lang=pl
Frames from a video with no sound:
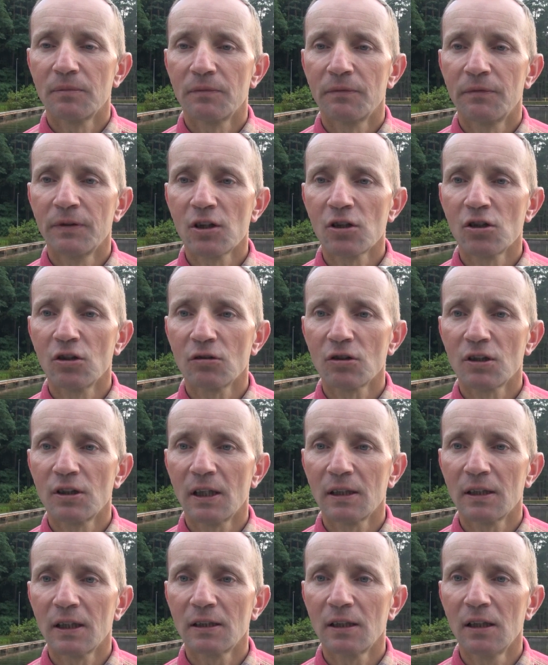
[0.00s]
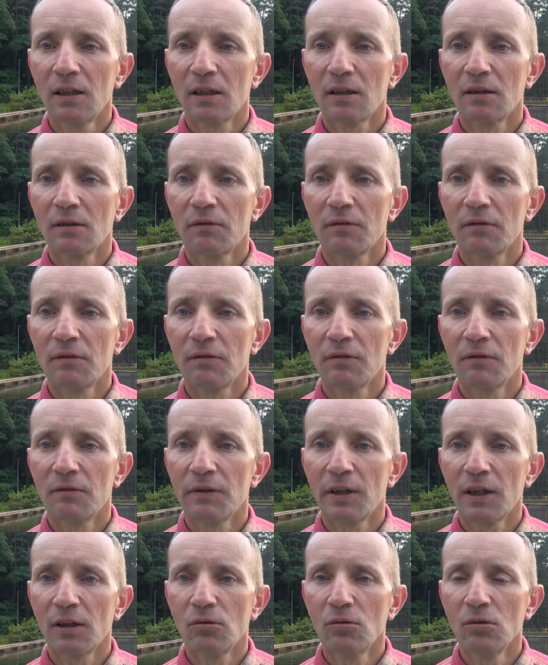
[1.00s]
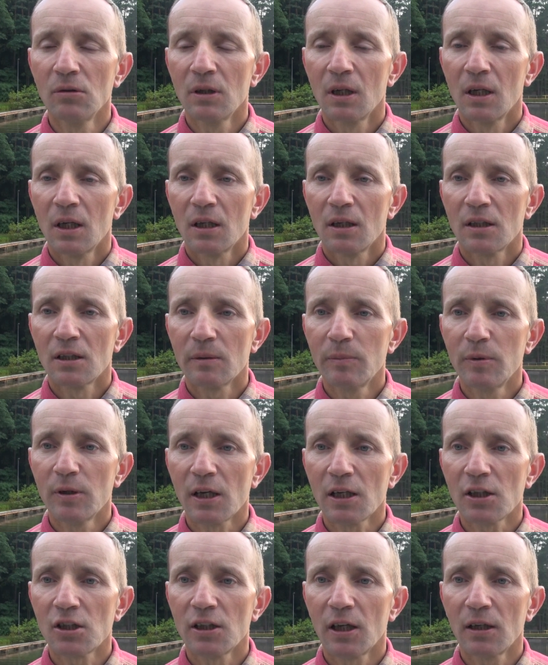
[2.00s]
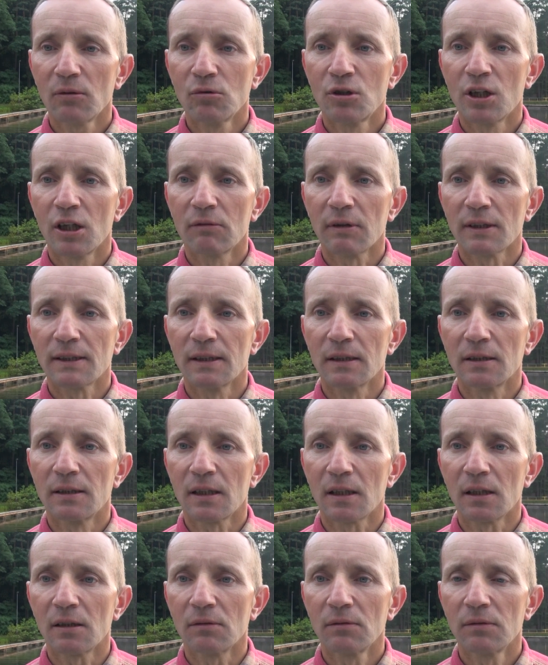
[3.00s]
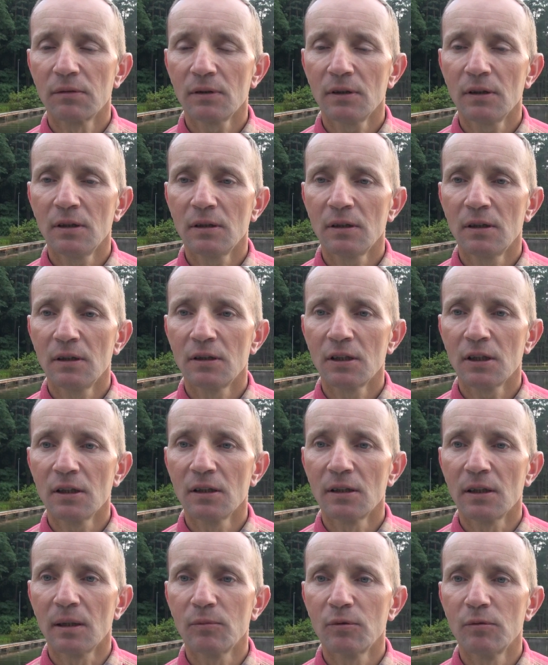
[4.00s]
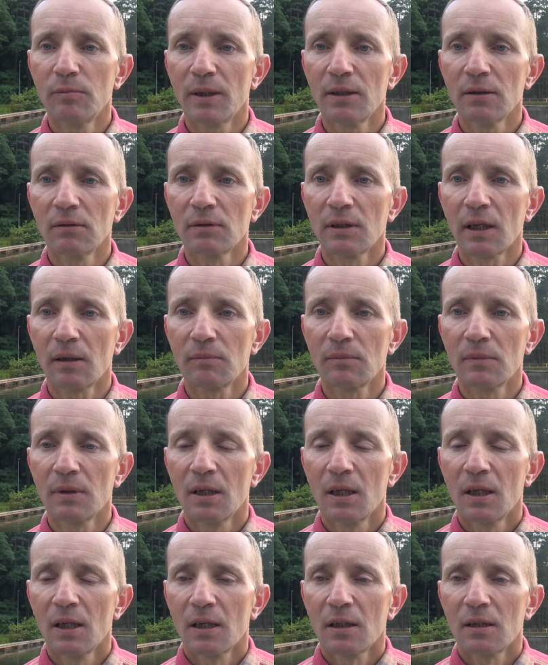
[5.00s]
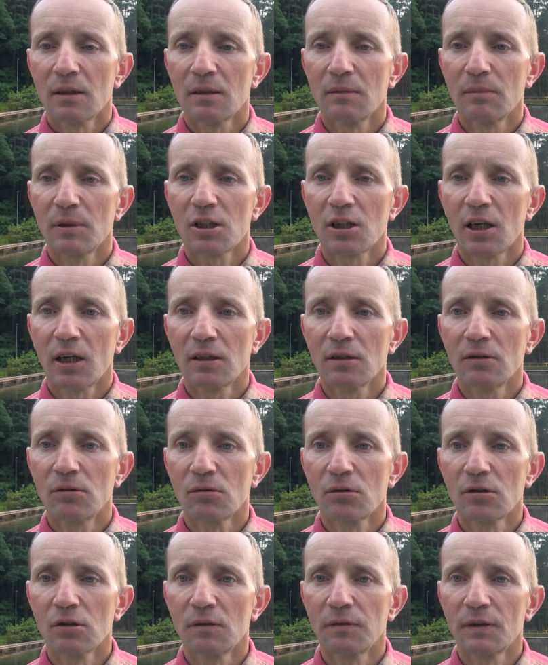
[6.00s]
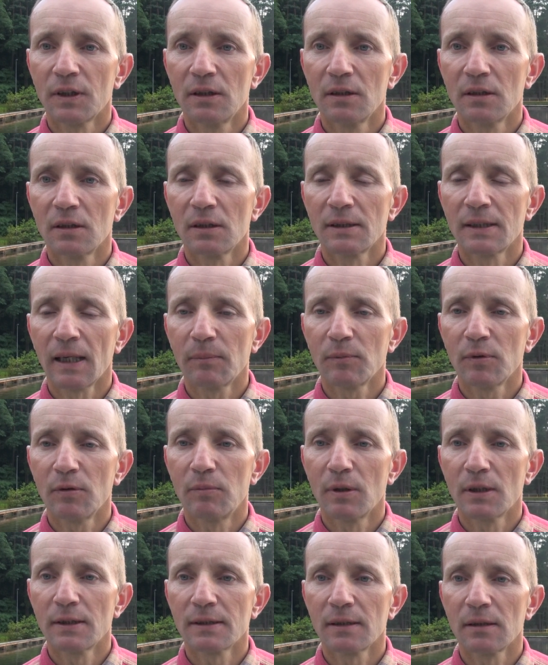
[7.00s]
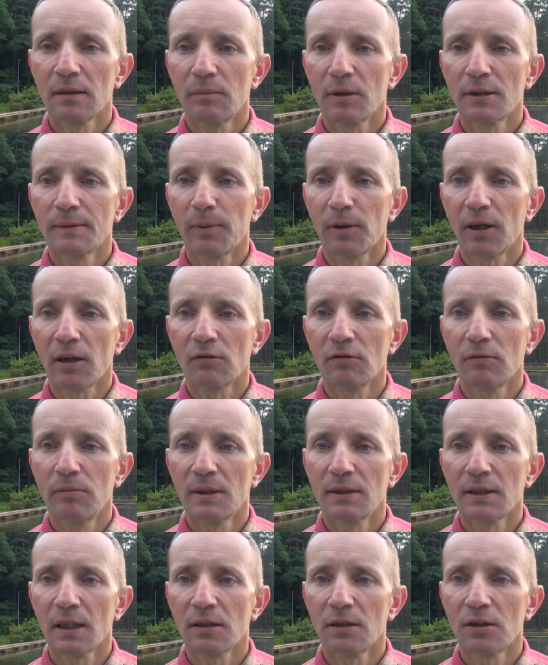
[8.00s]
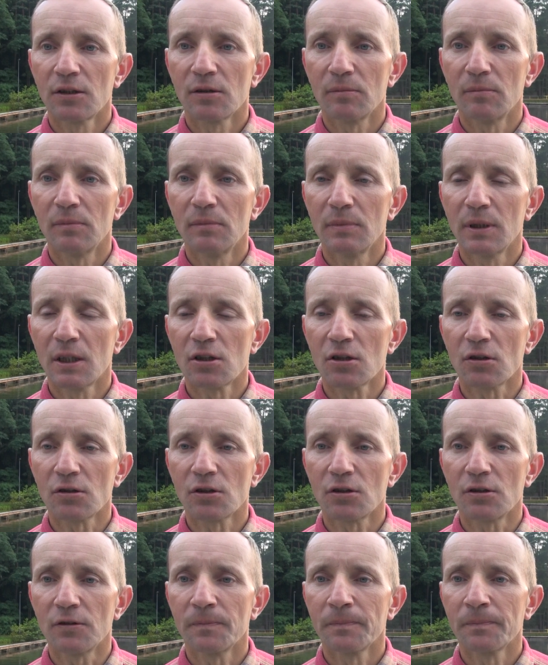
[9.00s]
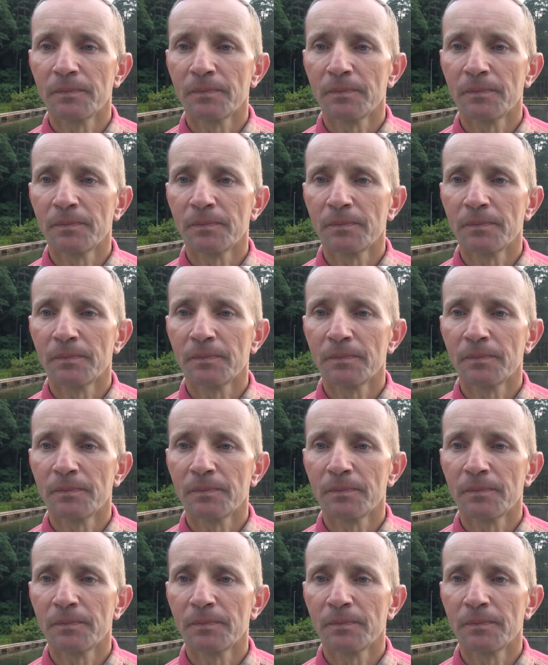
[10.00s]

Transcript: wyrżnąć na, na tyle wielu, żeby reszta uciekła z tych terenów i dzięki temu będą tam y, mieszkali już wtedy sami bez, bez Polaków, bez jakiejś mniejszości.